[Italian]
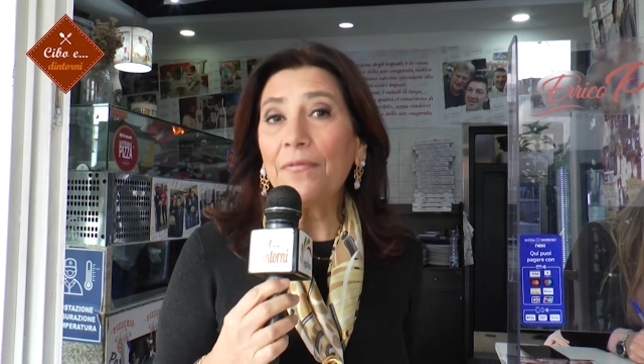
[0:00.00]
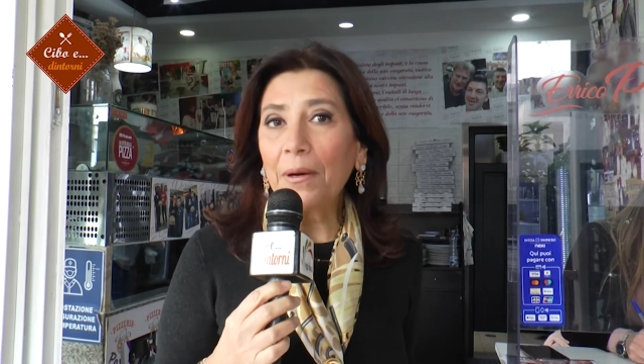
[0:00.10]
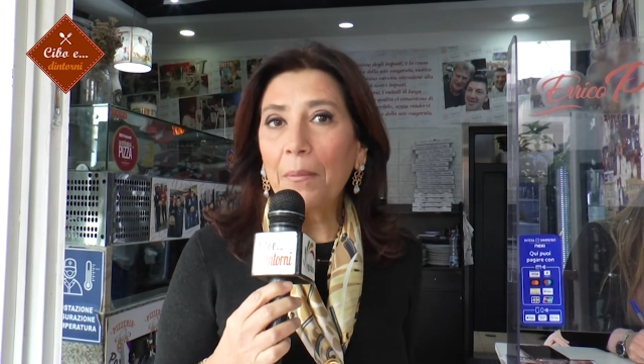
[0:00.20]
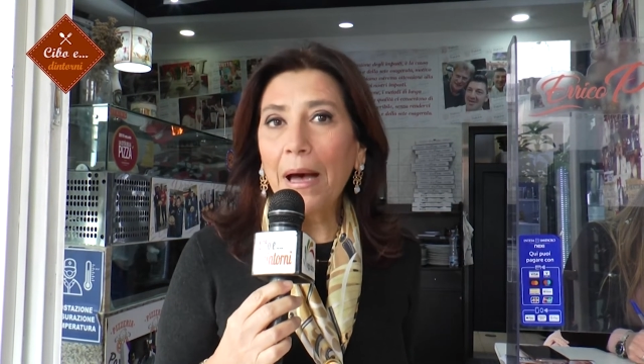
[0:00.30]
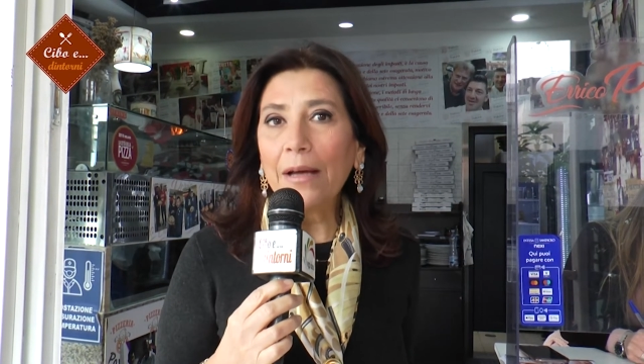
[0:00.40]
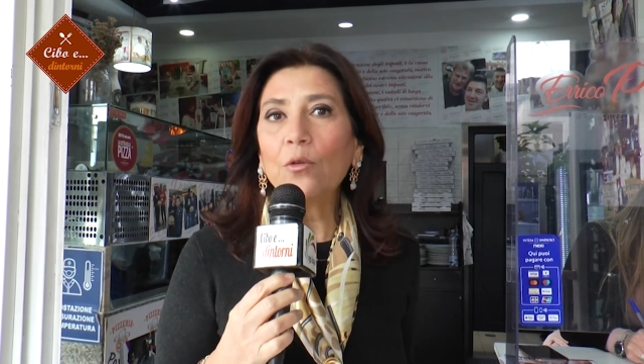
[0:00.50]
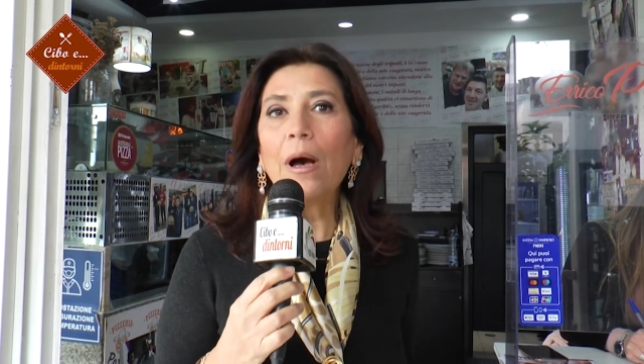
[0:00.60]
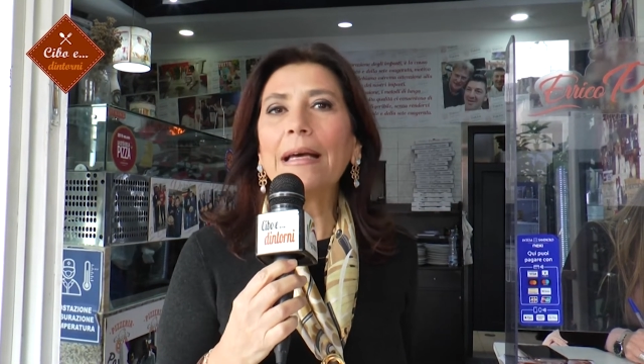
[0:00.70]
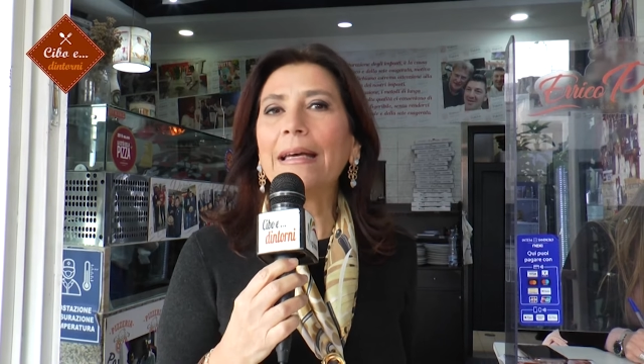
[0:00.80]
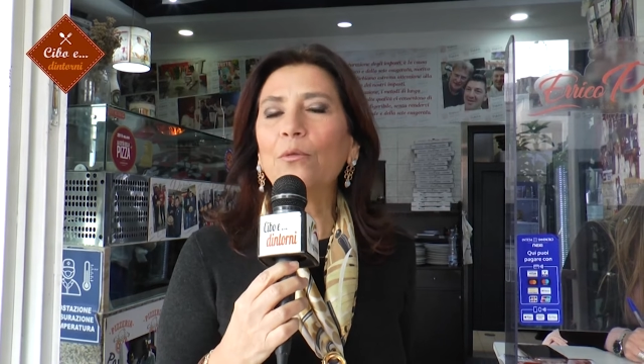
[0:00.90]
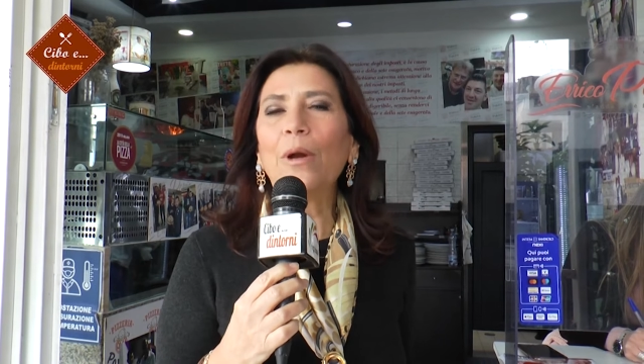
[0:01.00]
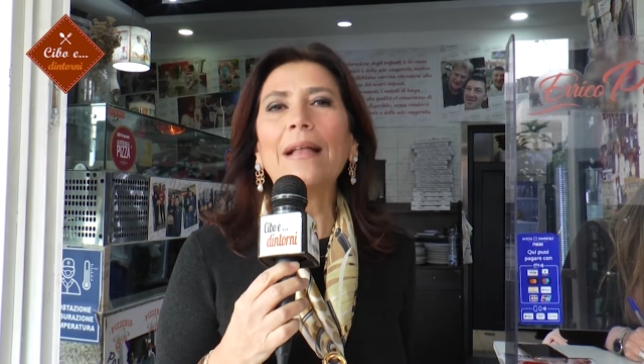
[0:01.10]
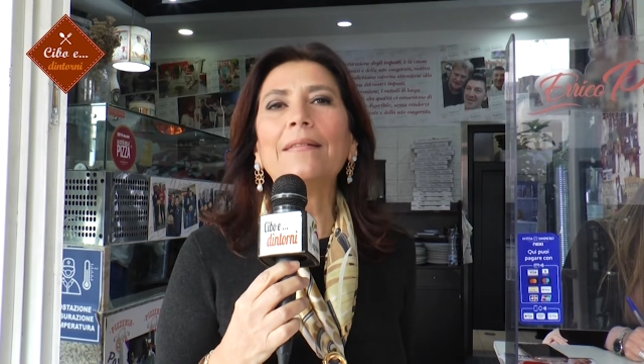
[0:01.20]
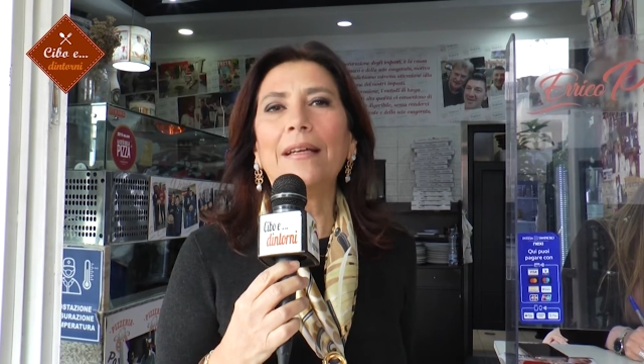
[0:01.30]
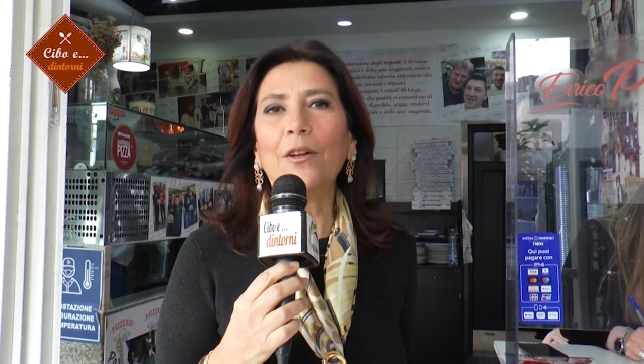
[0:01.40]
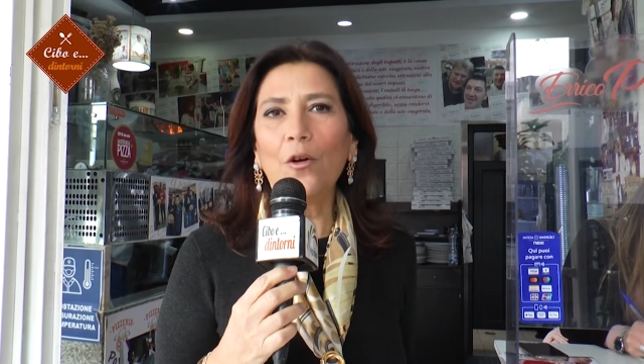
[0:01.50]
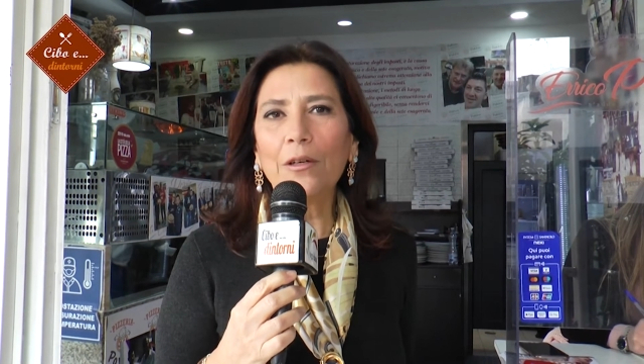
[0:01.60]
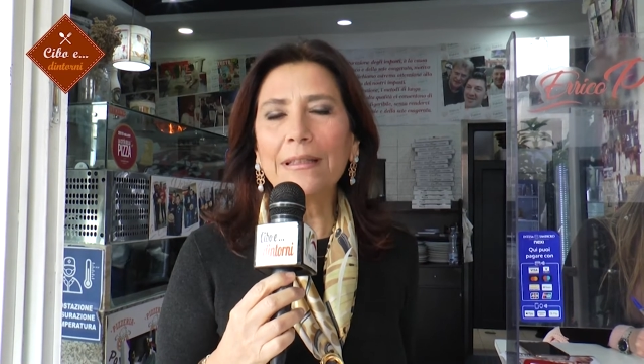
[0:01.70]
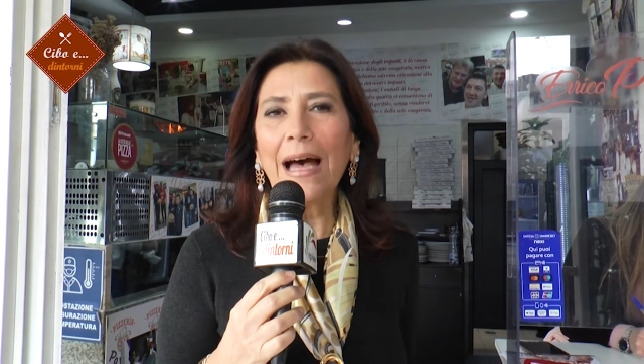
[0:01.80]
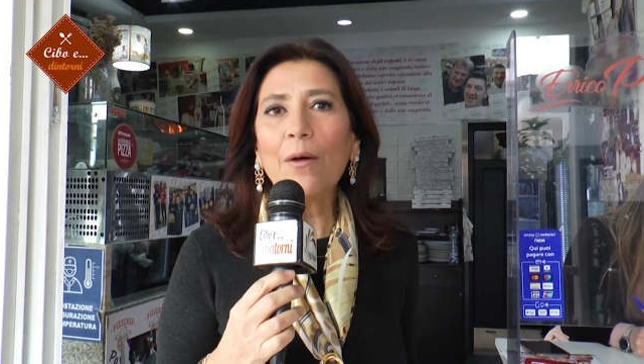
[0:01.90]
fermato anche durante il
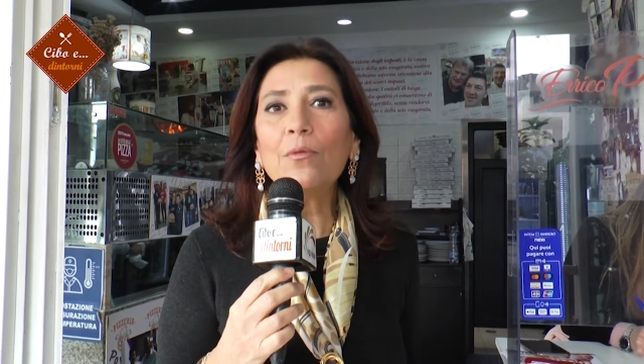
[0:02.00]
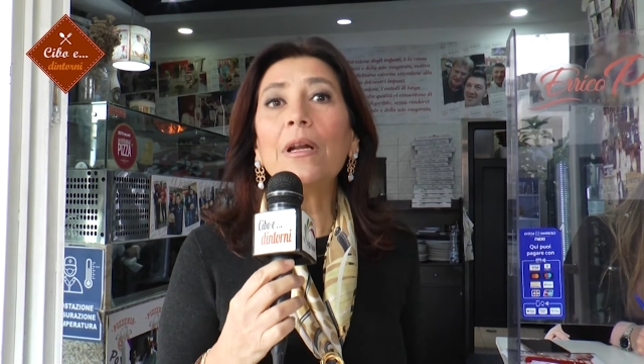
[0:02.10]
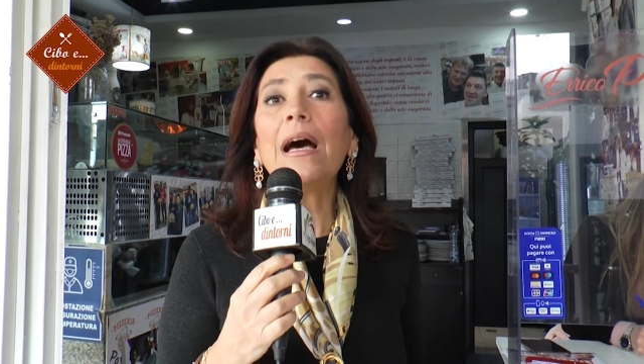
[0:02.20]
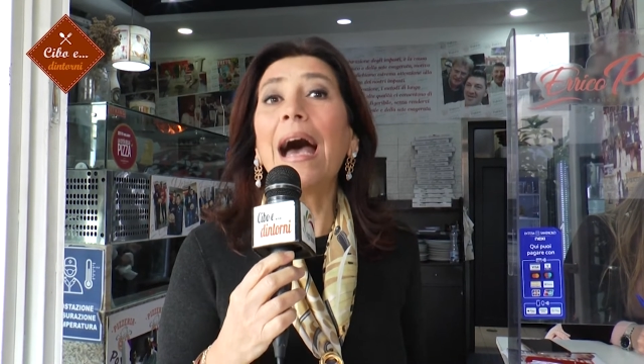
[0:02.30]
lockdown,